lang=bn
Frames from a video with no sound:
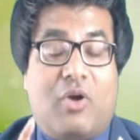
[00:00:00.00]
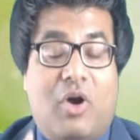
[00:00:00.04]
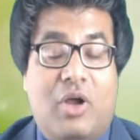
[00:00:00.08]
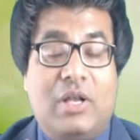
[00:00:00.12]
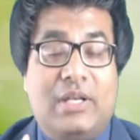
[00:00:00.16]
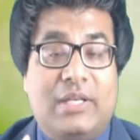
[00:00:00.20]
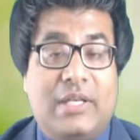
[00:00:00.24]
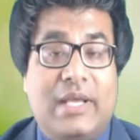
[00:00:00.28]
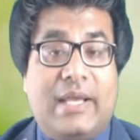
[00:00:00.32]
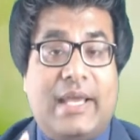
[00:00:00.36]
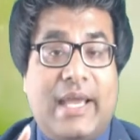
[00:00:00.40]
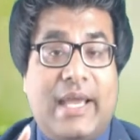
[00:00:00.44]

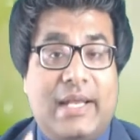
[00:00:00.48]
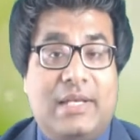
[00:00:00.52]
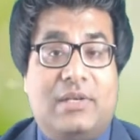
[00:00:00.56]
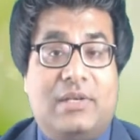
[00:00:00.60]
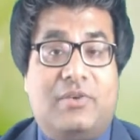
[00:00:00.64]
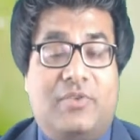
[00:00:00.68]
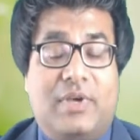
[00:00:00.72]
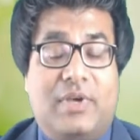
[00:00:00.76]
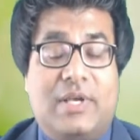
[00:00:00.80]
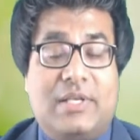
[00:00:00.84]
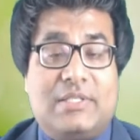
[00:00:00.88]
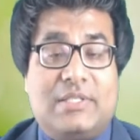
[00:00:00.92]
কন্ট্যাক্ট
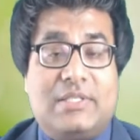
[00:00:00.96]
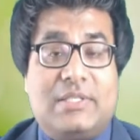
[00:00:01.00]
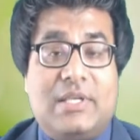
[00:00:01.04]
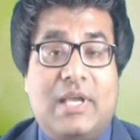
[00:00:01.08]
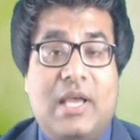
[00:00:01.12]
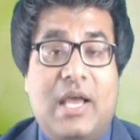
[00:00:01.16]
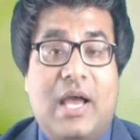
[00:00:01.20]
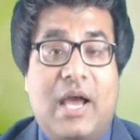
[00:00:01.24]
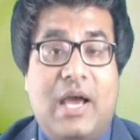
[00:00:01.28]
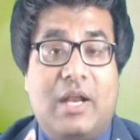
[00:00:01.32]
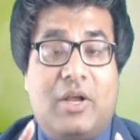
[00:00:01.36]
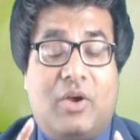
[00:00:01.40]
অ্যাড্রেস
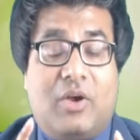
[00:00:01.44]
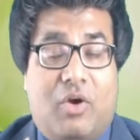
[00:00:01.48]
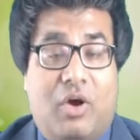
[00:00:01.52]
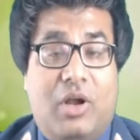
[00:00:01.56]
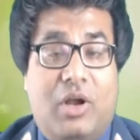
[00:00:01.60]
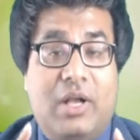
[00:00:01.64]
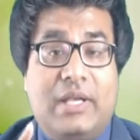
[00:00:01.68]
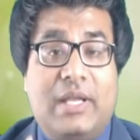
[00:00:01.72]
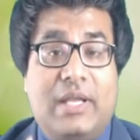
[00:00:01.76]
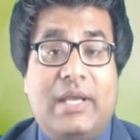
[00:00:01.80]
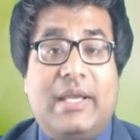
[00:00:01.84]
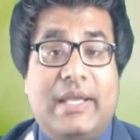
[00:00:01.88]
আর
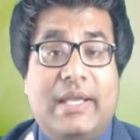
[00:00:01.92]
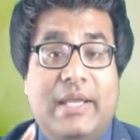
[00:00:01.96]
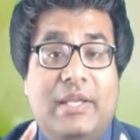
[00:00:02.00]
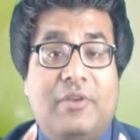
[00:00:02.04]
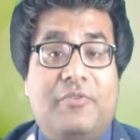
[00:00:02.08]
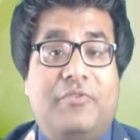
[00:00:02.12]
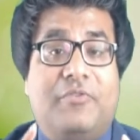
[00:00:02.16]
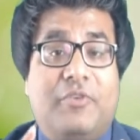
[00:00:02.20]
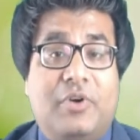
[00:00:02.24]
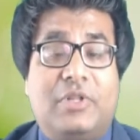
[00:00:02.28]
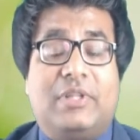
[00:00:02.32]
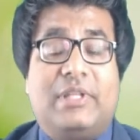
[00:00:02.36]
কন্ট্যাক্ট
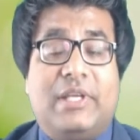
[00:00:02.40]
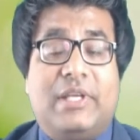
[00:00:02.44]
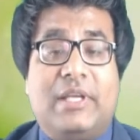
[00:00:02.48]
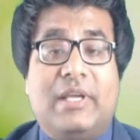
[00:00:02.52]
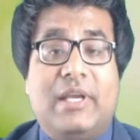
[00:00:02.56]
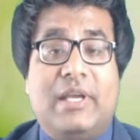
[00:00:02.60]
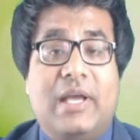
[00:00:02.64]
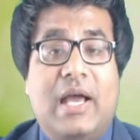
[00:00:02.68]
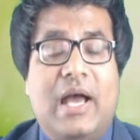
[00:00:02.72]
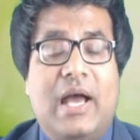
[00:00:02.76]
ইনফোতে